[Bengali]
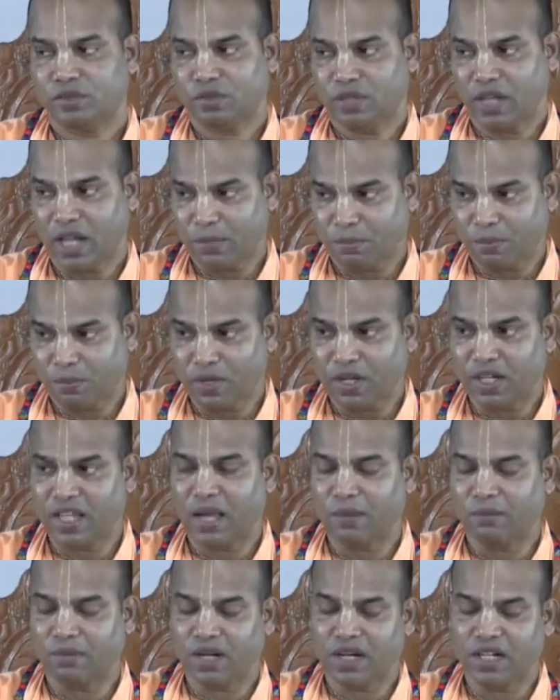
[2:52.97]
শোনার পরে
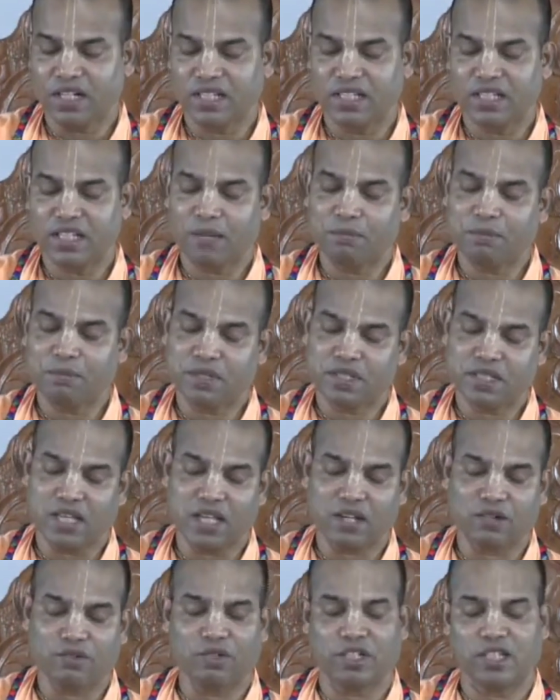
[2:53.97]
আমরা নিজেরা
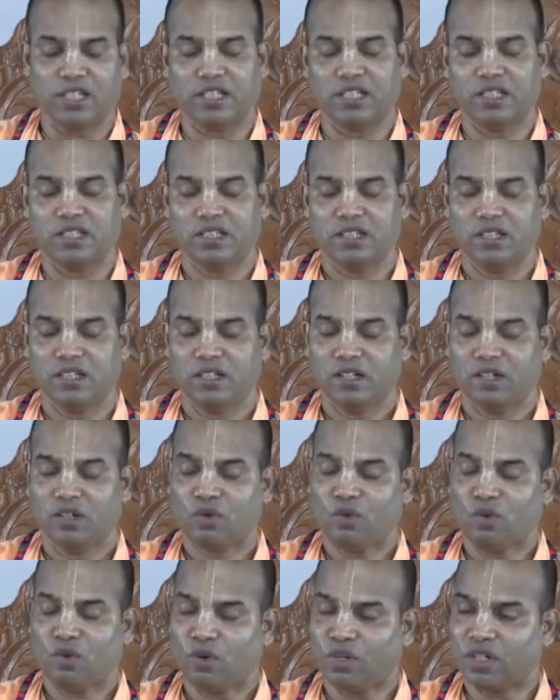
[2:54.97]
বিচার করি
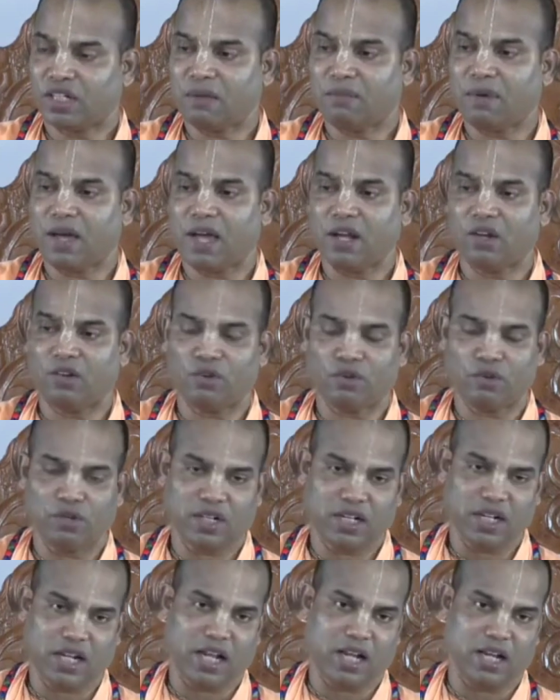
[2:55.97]
কোনটা ভালো
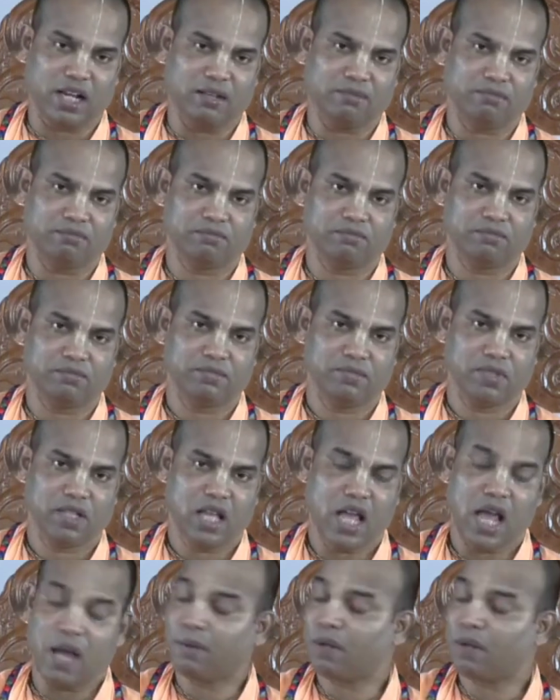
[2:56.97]
কোনটা খারাপ
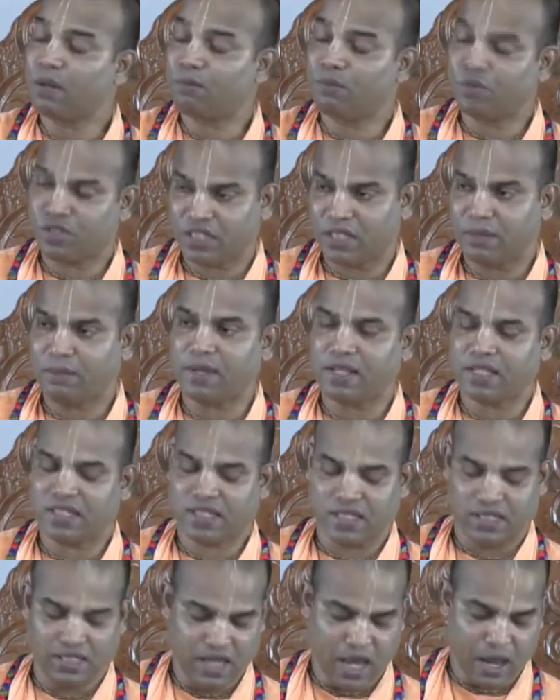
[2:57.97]
আমরা বুঝতে
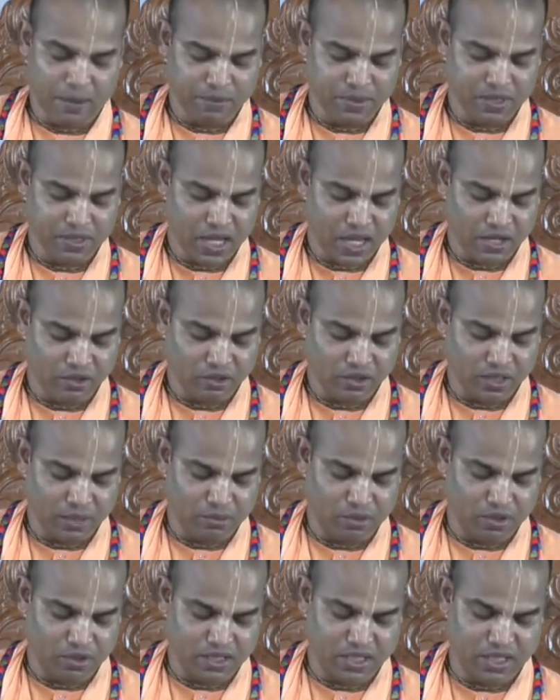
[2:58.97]
পাচ্ছি আপনি যার কথা
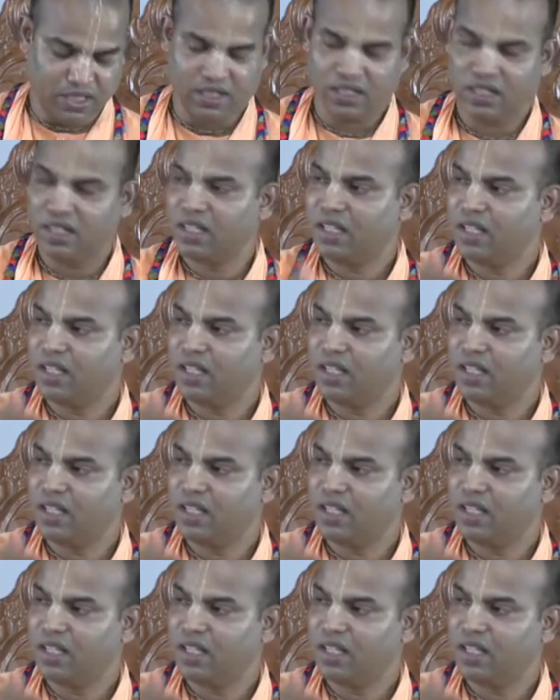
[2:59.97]
বলছেন